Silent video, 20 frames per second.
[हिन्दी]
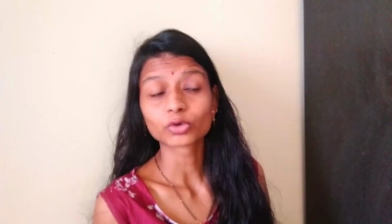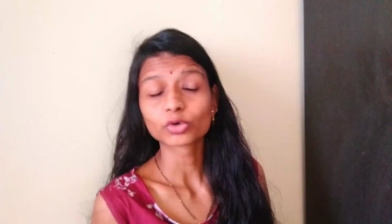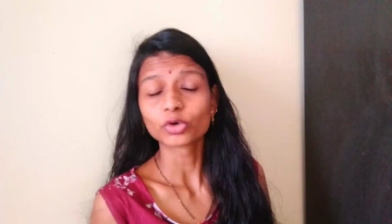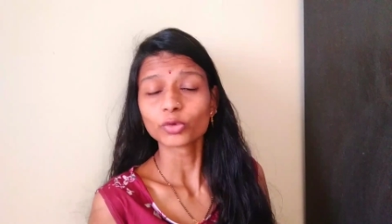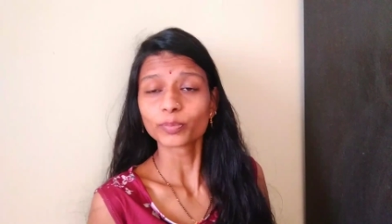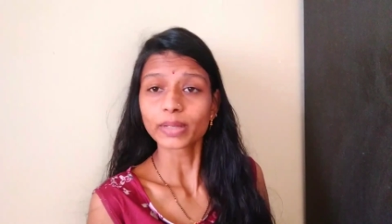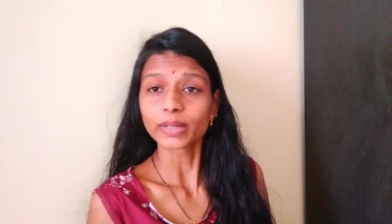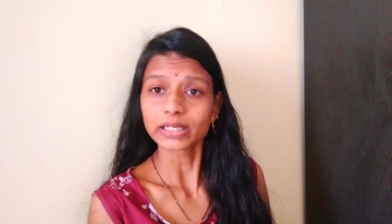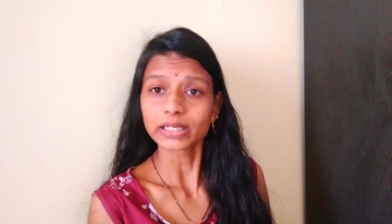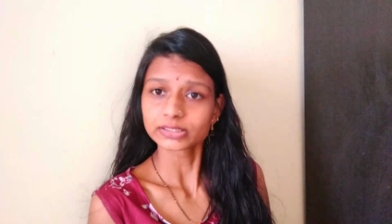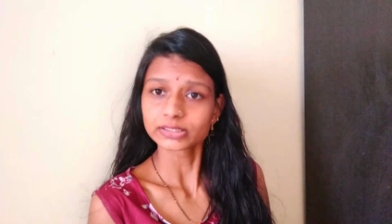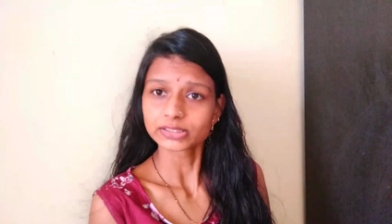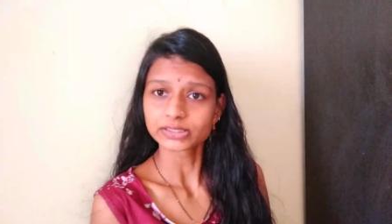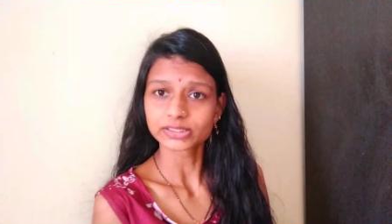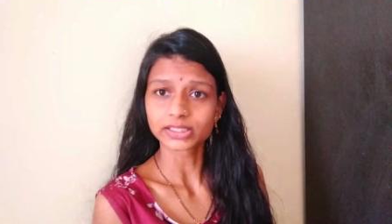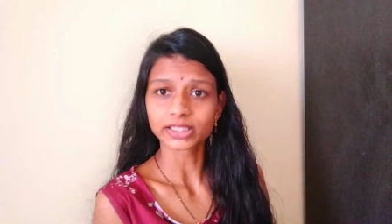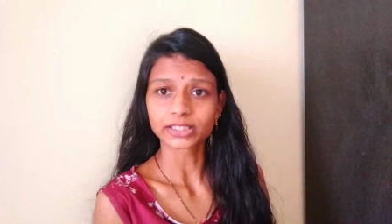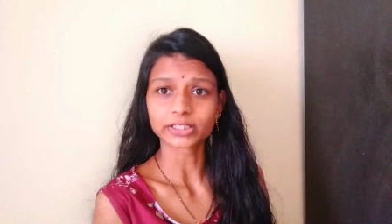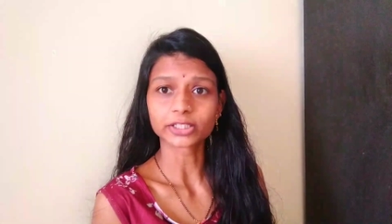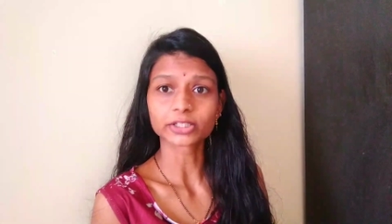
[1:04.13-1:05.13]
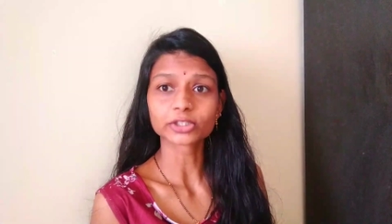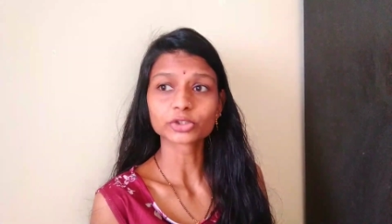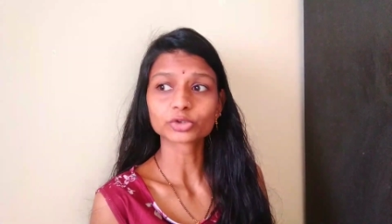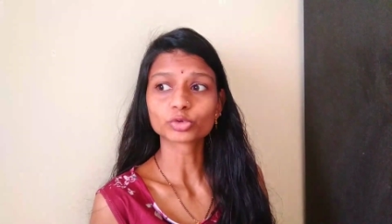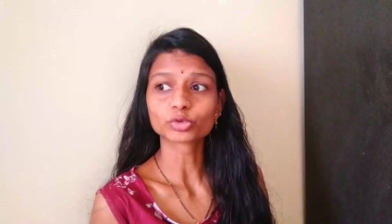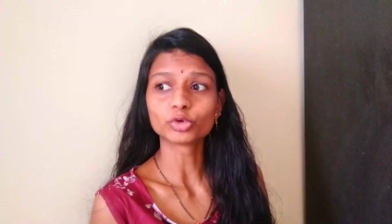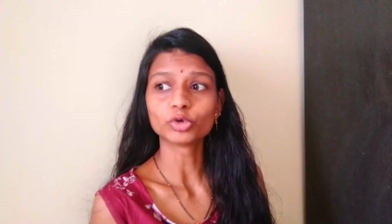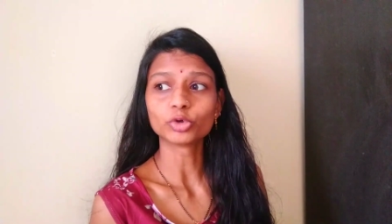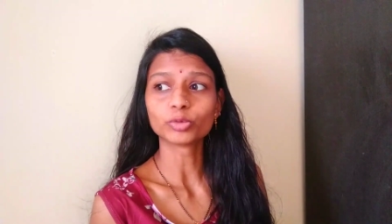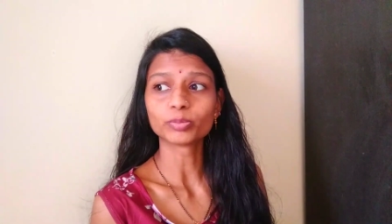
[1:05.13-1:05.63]
कोई पेरेंट्स ऐसे रहते कि
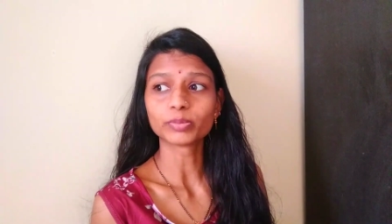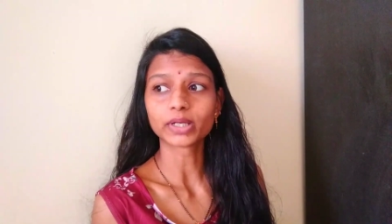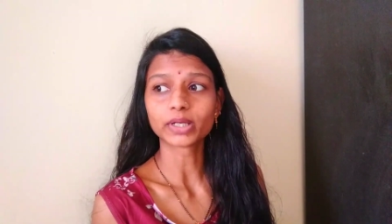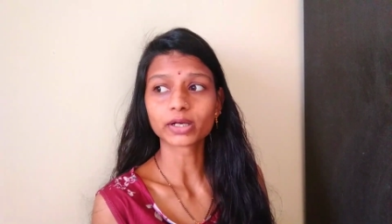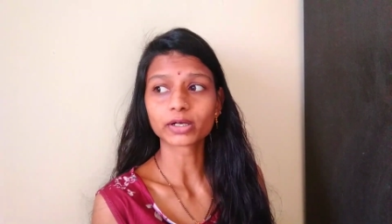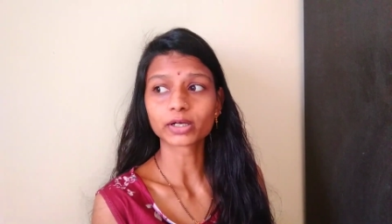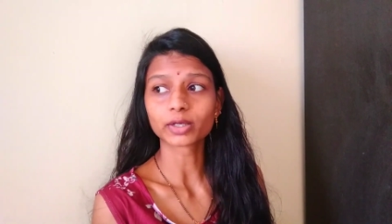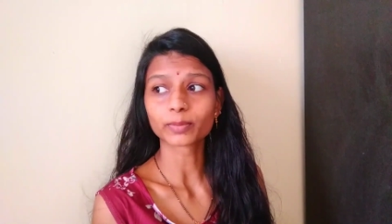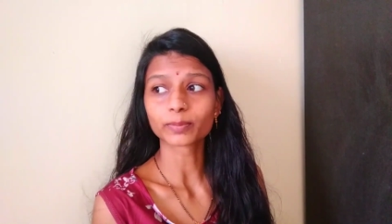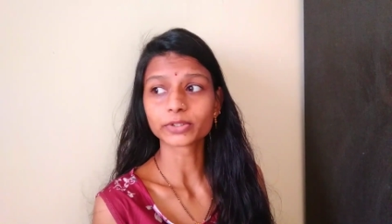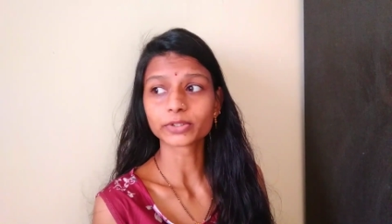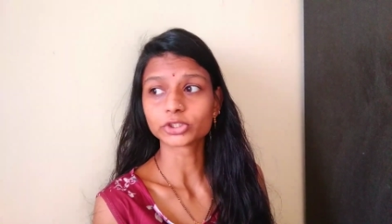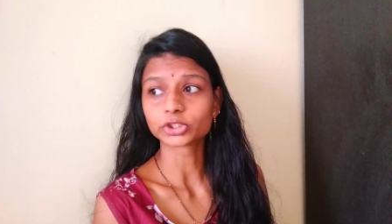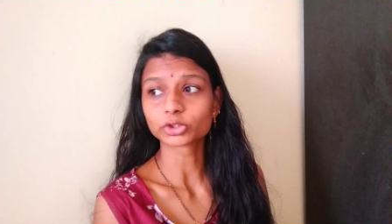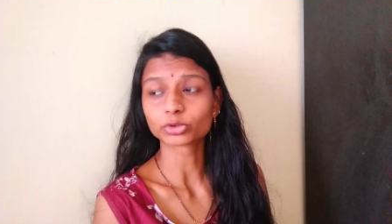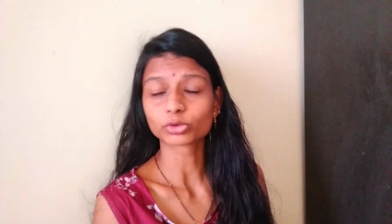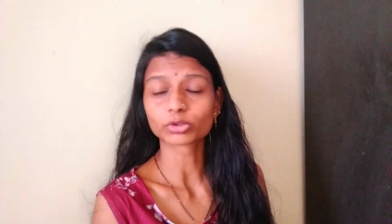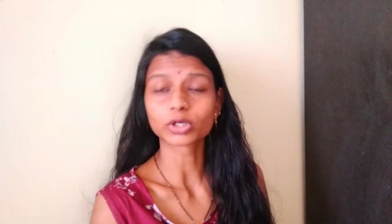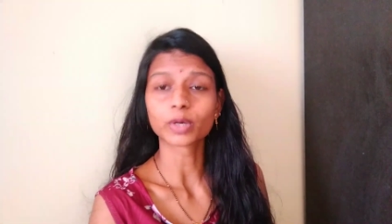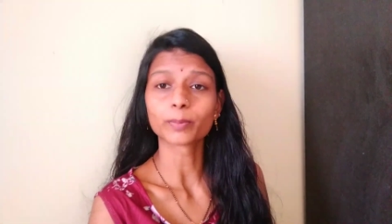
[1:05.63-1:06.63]
स्कूल में अगर बच्चे को